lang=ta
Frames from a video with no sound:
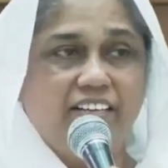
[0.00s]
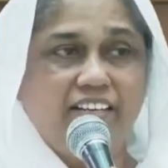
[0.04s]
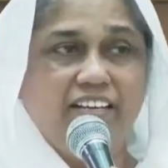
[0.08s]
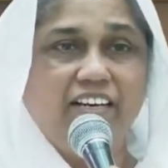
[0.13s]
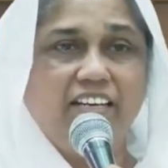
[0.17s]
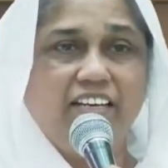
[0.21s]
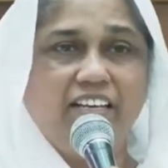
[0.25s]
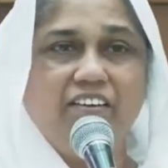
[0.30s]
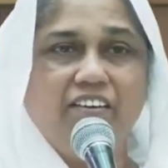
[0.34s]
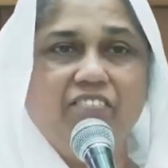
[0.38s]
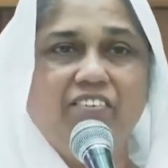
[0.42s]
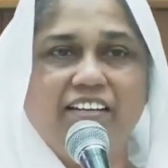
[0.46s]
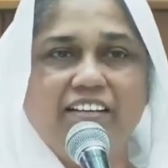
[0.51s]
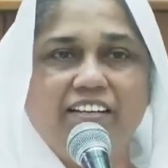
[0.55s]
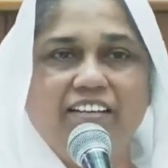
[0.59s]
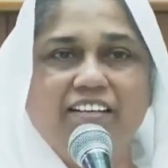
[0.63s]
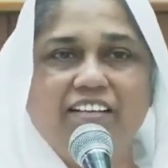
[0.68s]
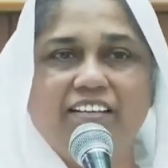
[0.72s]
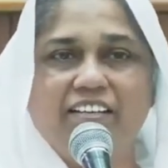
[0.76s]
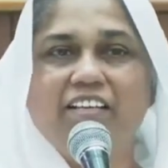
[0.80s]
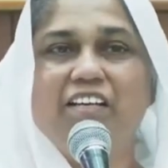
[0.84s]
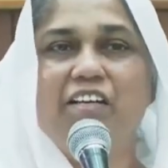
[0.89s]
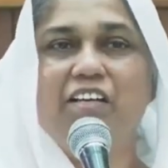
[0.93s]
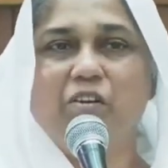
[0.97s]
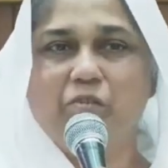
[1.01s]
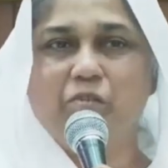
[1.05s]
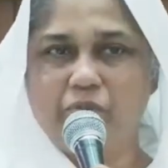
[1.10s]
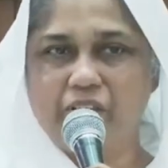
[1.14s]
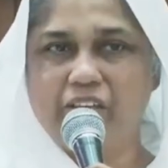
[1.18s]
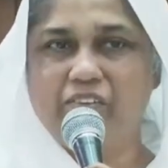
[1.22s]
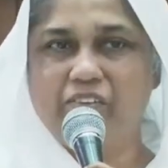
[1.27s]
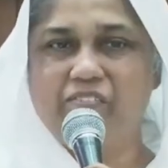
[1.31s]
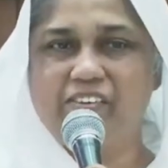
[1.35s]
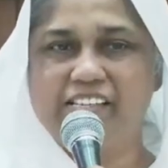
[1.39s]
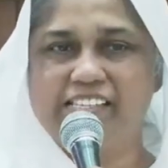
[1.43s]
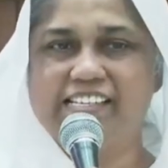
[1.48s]
நான் அவர்களுக்கு
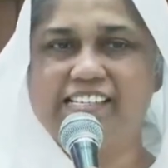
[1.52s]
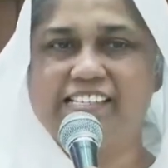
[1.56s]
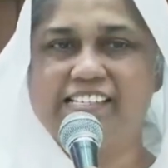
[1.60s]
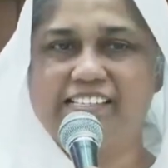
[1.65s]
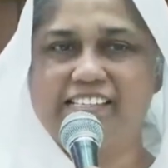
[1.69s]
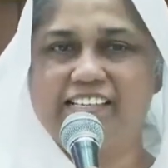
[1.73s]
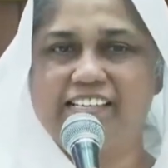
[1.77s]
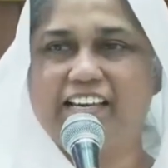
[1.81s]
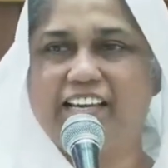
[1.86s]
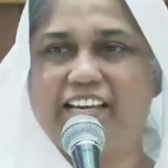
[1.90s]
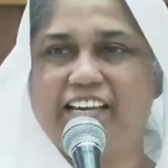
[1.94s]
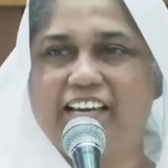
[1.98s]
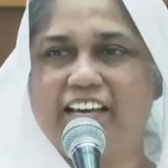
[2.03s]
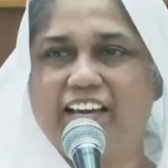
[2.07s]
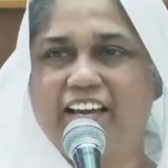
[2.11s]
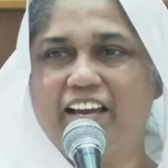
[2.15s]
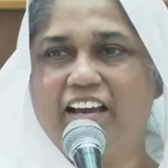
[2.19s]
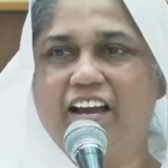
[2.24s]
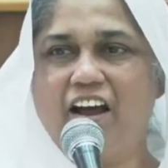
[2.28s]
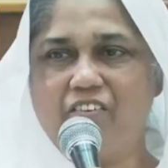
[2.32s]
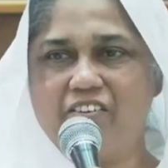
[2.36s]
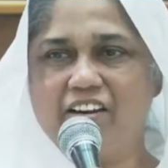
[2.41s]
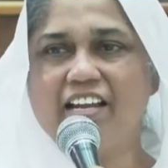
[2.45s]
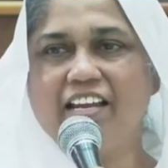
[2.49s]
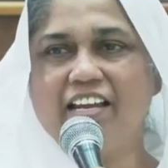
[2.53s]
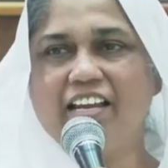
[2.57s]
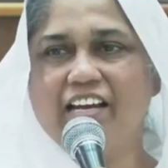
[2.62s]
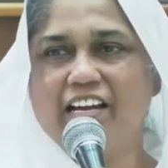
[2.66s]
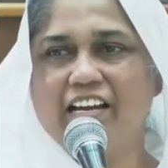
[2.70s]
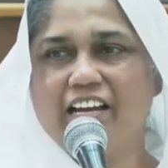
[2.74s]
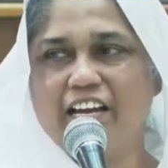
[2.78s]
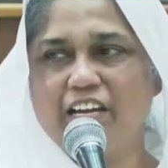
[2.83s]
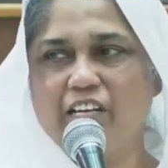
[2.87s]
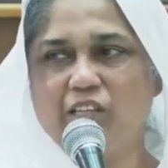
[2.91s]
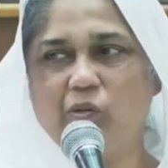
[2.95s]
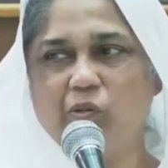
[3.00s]
உதவி செஞ்சேன் அவர்களை
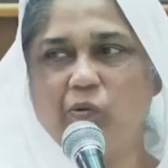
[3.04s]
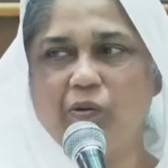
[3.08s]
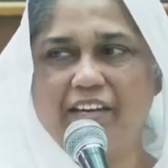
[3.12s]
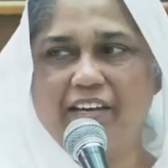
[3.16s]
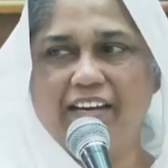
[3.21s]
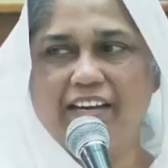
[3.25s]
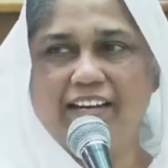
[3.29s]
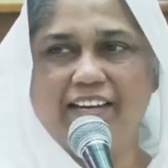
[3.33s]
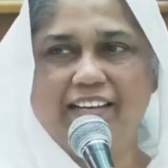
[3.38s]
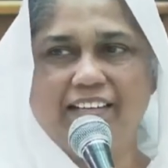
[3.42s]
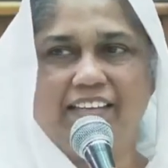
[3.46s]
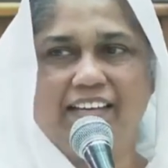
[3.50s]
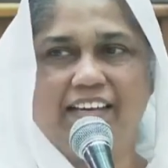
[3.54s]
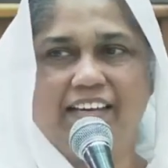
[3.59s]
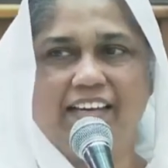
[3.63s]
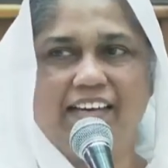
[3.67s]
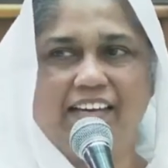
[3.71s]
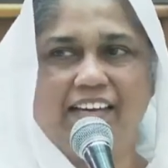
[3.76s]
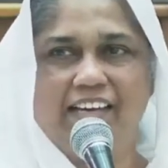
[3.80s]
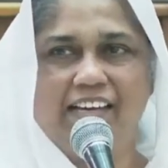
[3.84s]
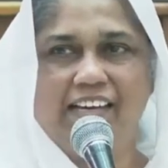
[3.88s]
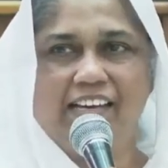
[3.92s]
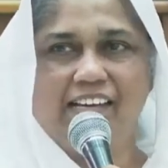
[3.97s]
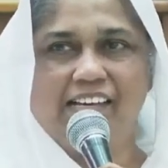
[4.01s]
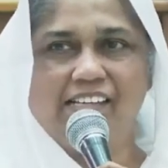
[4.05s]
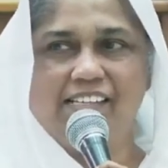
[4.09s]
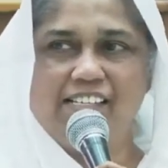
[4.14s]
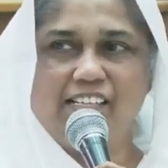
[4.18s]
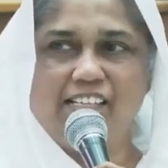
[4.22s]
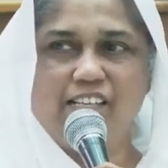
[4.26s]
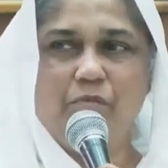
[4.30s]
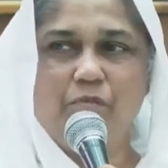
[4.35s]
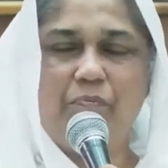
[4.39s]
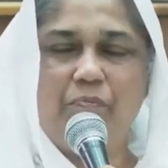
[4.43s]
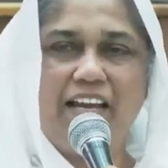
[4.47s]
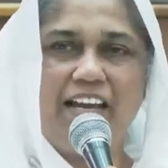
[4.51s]
நான் கை தூக்கி எடுத்தேன்
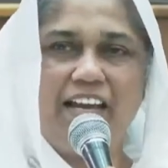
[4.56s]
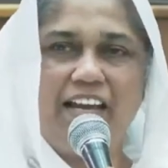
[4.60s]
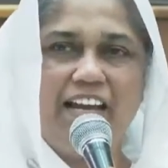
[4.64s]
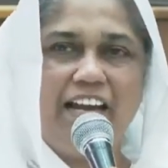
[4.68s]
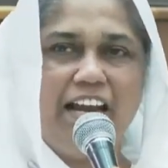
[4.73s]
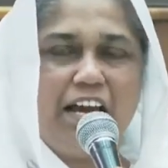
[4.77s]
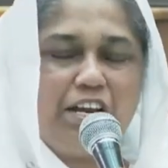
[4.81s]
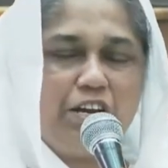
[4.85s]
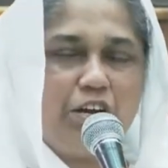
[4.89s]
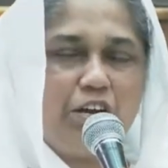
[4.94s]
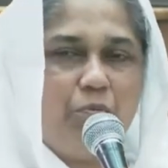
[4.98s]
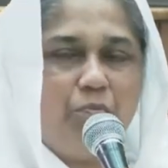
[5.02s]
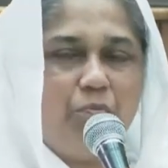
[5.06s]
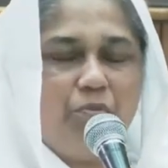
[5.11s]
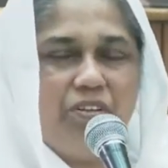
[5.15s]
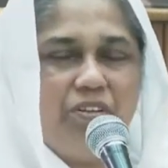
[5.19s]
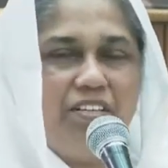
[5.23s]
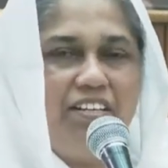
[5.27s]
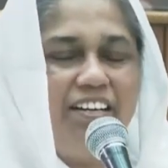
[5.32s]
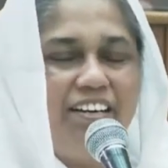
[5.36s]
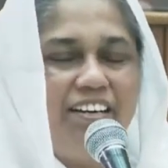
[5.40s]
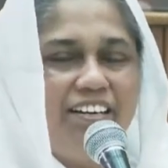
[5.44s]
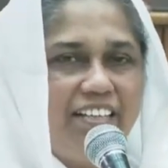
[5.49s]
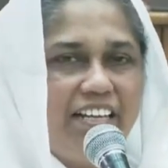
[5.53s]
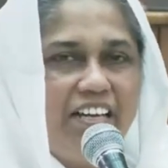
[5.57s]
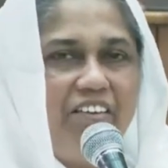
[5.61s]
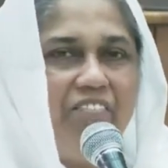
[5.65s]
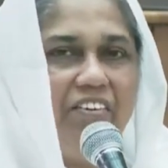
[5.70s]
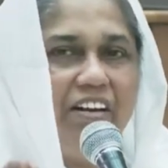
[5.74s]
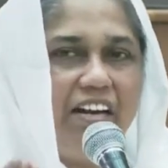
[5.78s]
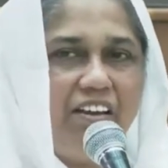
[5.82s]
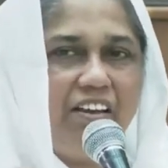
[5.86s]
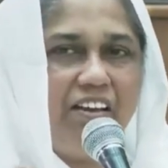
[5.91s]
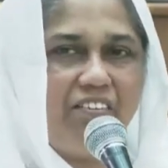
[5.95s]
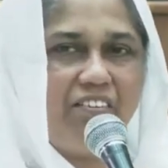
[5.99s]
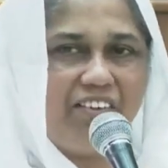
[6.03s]
சின்ன பிள்ளைகளாக இருக்கும்போது நான் தான்
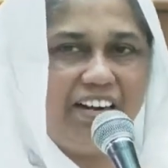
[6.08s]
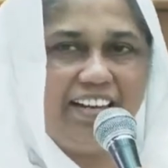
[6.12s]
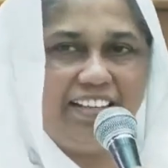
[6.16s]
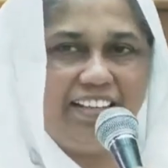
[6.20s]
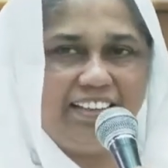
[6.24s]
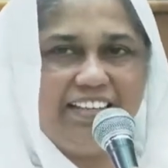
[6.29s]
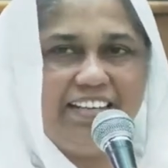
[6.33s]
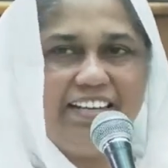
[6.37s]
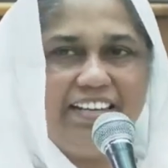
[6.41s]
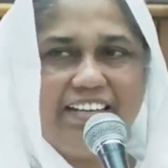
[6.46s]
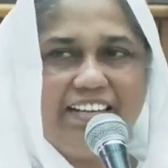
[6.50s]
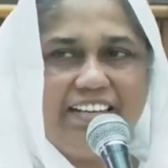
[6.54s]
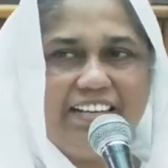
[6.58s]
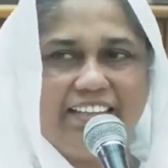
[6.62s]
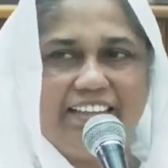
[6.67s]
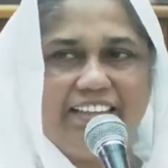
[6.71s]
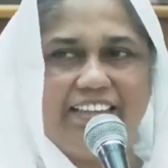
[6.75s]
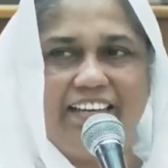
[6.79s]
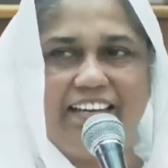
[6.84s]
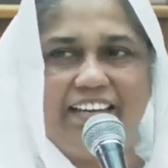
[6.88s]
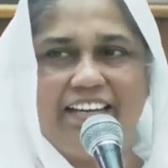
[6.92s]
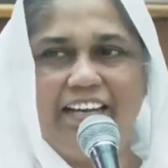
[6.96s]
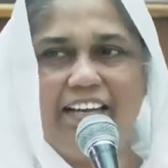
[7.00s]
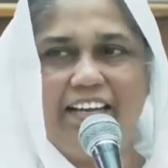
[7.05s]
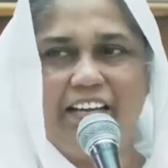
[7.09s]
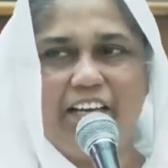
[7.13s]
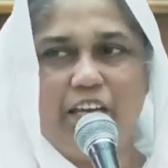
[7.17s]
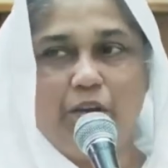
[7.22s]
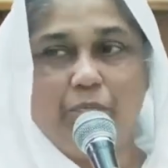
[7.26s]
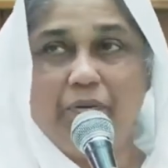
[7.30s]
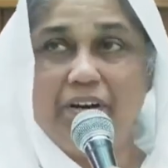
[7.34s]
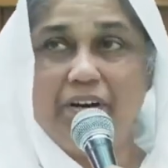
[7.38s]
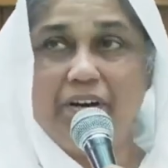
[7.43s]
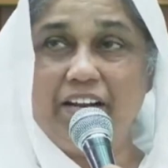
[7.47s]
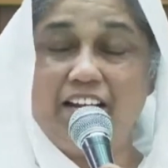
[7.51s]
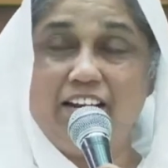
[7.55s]
இவர்களை வளர்த்தி எடுத்தேன்
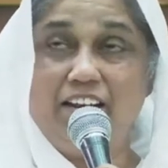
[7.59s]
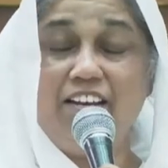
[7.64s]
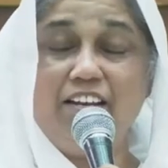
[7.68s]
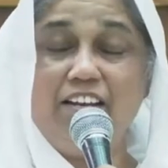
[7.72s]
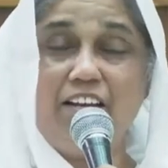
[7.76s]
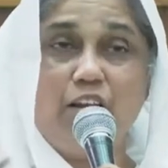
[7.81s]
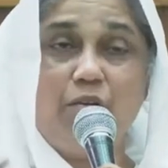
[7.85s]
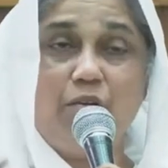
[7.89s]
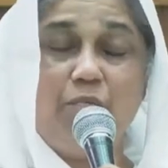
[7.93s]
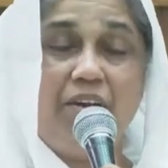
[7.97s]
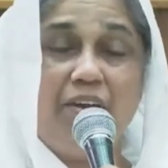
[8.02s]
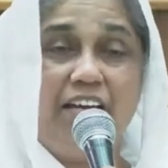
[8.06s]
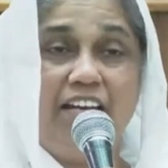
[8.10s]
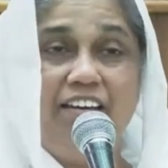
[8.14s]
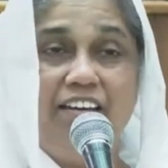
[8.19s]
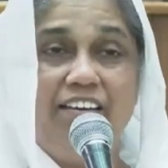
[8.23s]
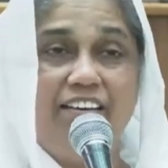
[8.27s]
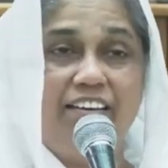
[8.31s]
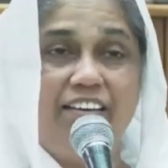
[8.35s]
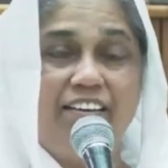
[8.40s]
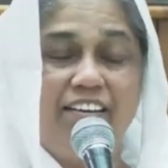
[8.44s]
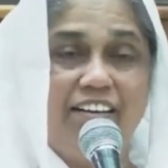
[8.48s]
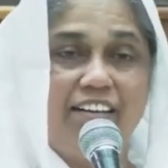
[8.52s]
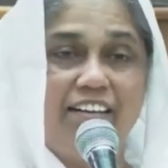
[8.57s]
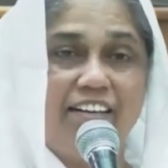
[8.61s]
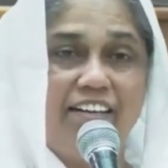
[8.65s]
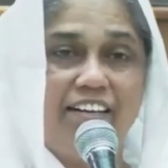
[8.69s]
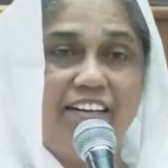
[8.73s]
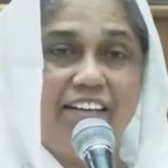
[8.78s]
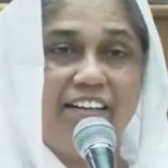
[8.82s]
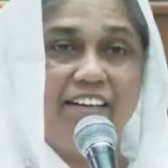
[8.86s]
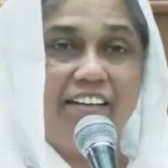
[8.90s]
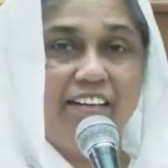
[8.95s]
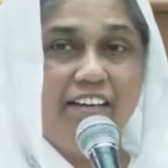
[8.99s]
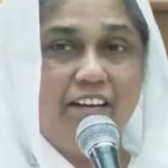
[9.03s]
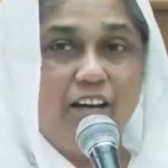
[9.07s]
இப்போ நல்ல நிலைமையில் இருக்கிறாங்க
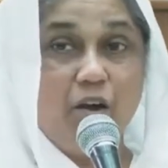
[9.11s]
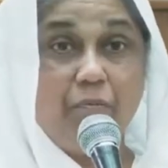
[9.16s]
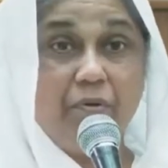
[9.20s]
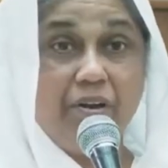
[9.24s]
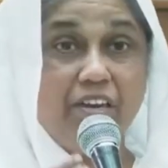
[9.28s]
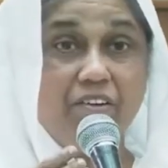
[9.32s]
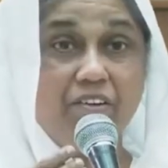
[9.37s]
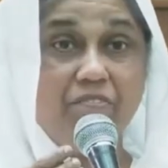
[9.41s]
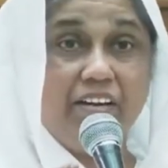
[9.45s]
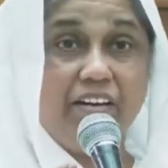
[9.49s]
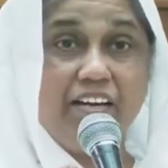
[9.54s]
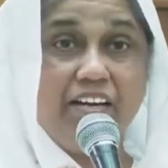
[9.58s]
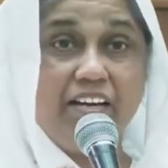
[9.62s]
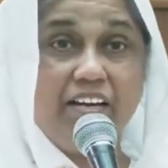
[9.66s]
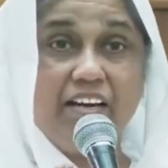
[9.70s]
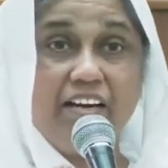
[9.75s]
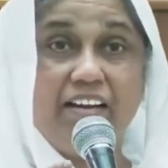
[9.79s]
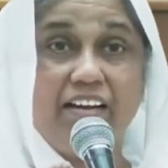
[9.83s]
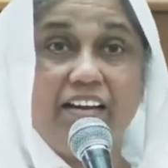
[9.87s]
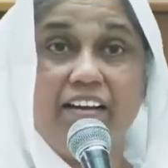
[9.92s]
அப்போ இவங்க